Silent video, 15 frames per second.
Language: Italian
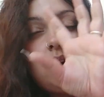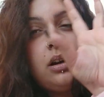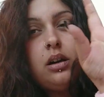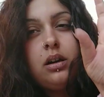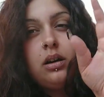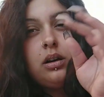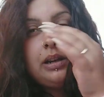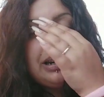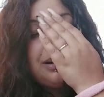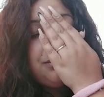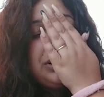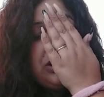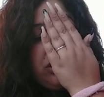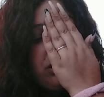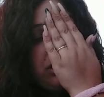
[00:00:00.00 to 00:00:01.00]
eh, in
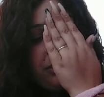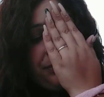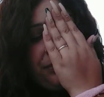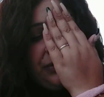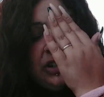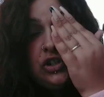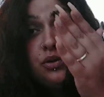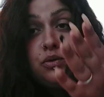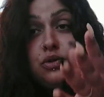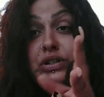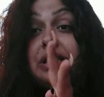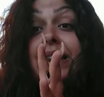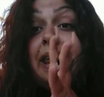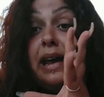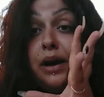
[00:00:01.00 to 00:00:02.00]
ambito mm, diciamo
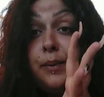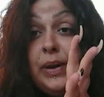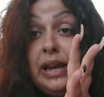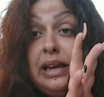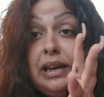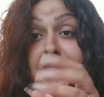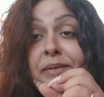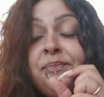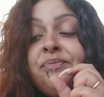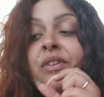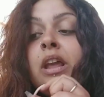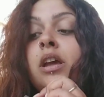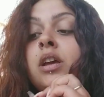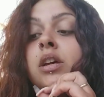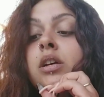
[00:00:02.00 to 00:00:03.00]
così dei capelli,
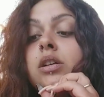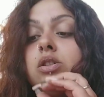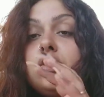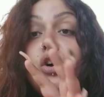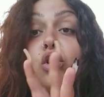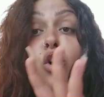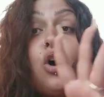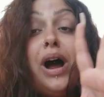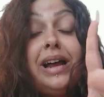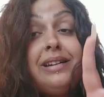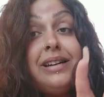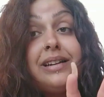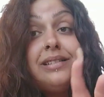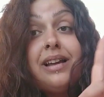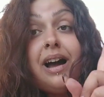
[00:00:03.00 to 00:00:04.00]
sono
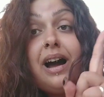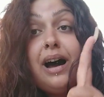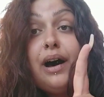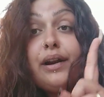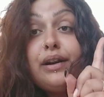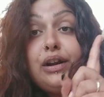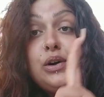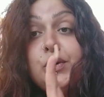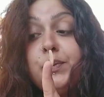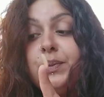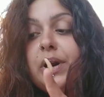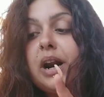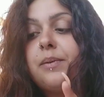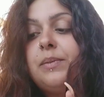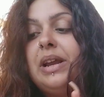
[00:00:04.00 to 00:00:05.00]
andata a
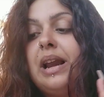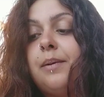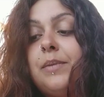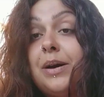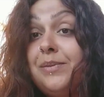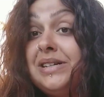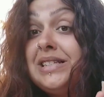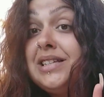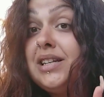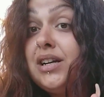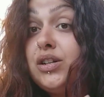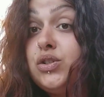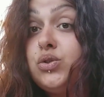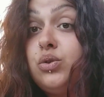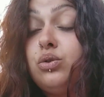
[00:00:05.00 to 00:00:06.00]
ricomprarmi la mia maschera
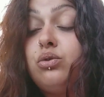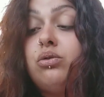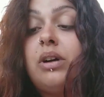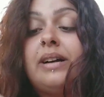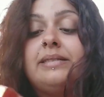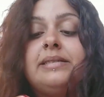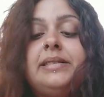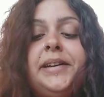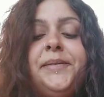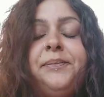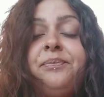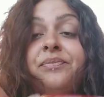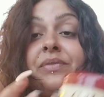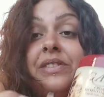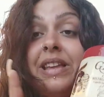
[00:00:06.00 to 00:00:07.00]
ristrutturante
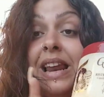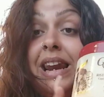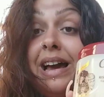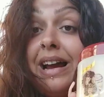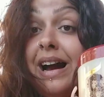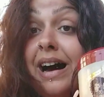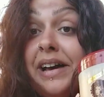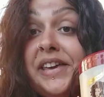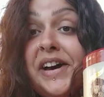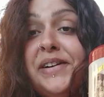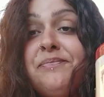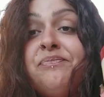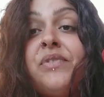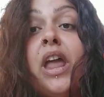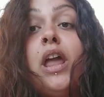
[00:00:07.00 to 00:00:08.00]
della Gaia.
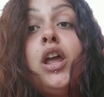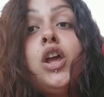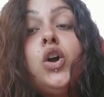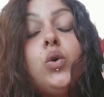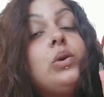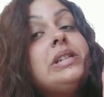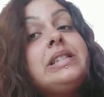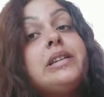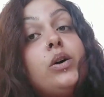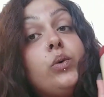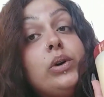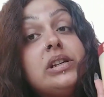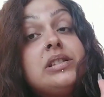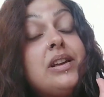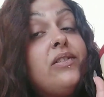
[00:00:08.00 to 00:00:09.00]
Questa
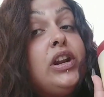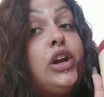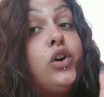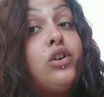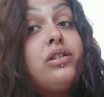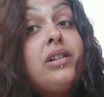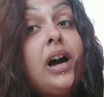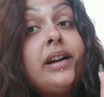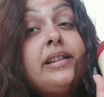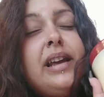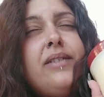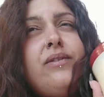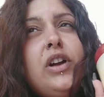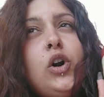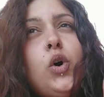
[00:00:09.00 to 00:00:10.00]
qui, se vi
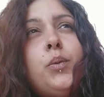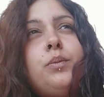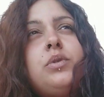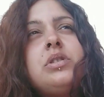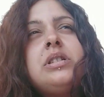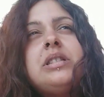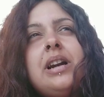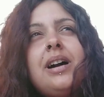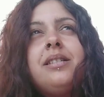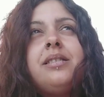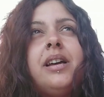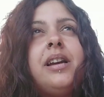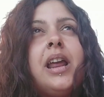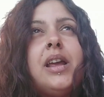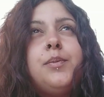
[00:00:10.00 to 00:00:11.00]
ricordate, ve l'ho
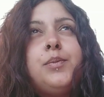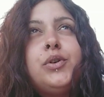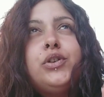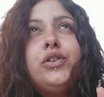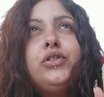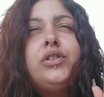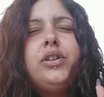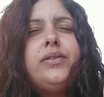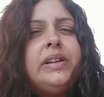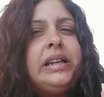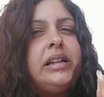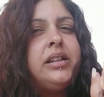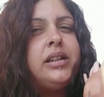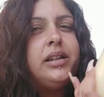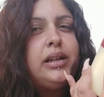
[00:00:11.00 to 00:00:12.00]
mostrata nei prodotti
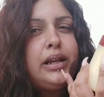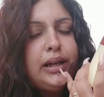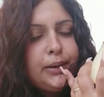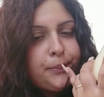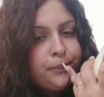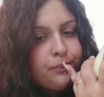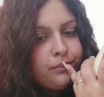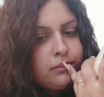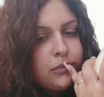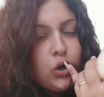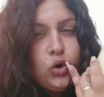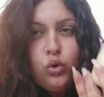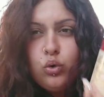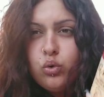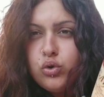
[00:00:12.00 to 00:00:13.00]
finiti di
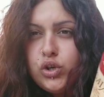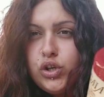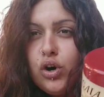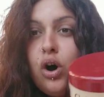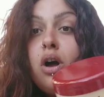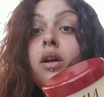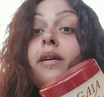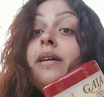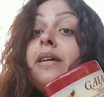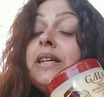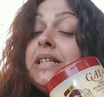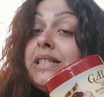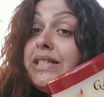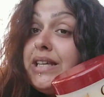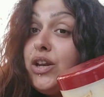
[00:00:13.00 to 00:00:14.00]
luglio
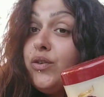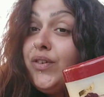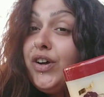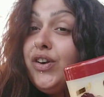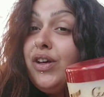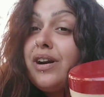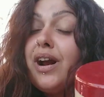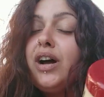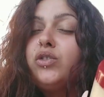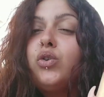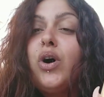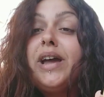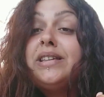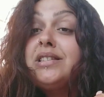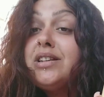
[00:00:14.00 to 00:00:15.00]
se non vado
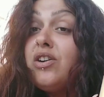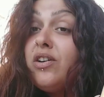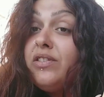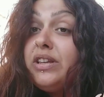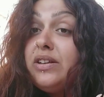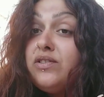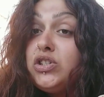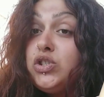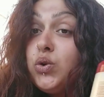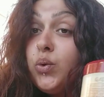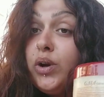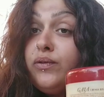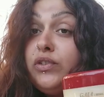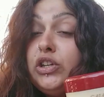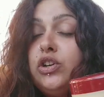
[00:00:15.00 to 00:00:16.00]
errato e se non avete visto
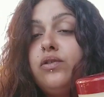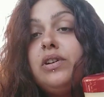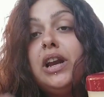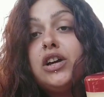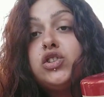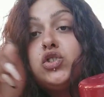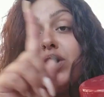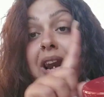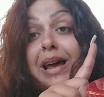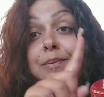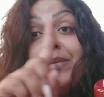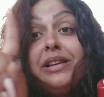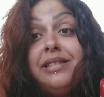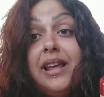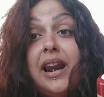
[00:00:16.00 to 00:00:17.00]
quel video vi lascio la
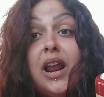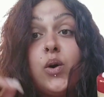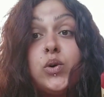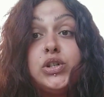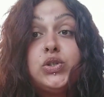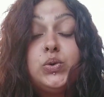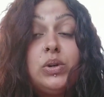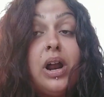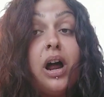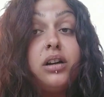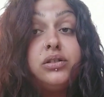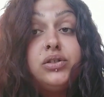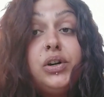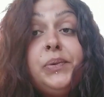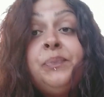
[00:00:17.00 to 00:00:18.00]
bandella qua su in
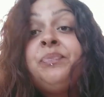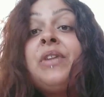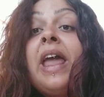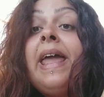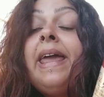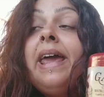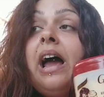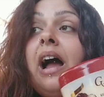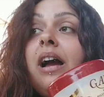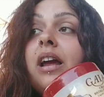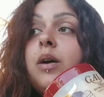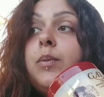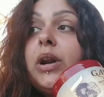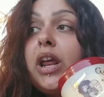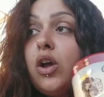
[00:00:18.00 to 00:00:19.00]
alto
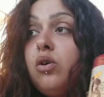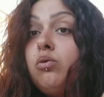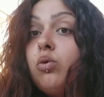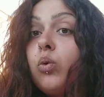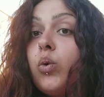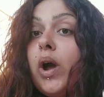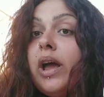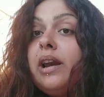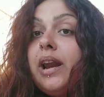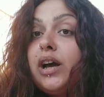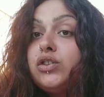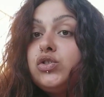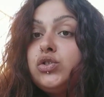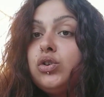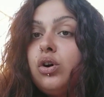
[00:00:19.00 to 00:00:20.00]
anche perché comunque
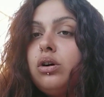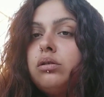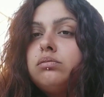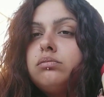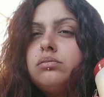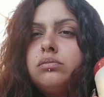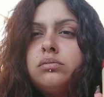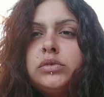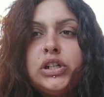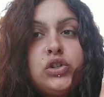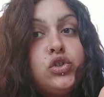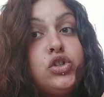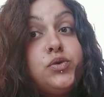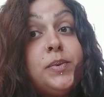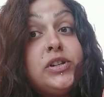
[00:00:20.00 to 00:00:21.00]
lascio mm, una
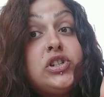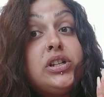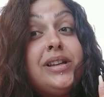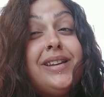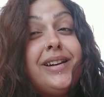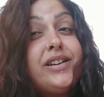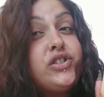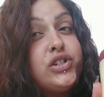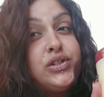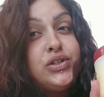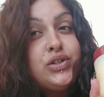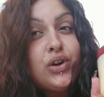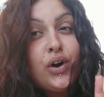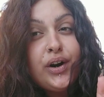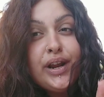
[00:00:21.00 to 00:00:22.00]
sottospecie di
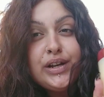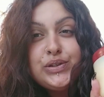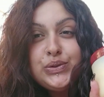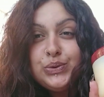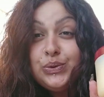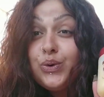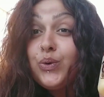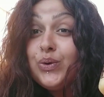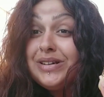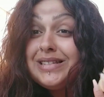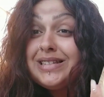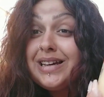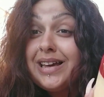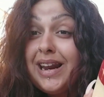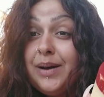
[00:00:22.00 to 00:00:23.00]
recensione su
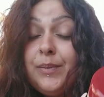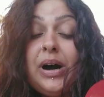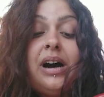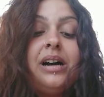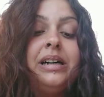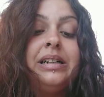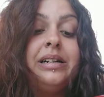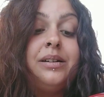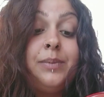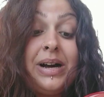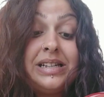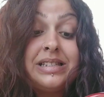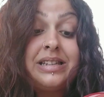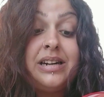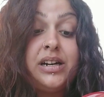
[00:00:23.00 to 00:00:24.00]
questa crema eh,
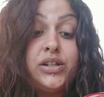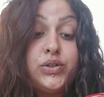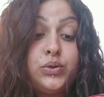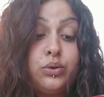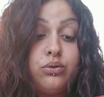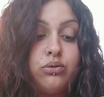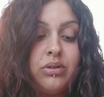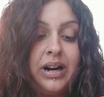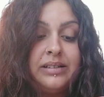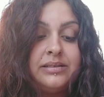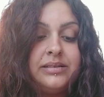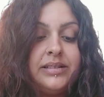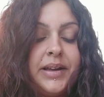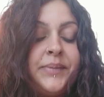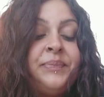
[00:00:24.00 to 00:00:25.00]
maschera
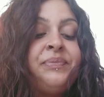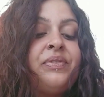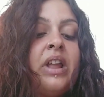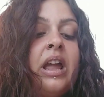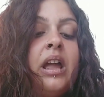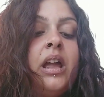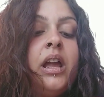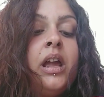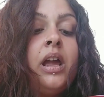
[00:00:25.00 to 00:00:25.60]
ristrutturante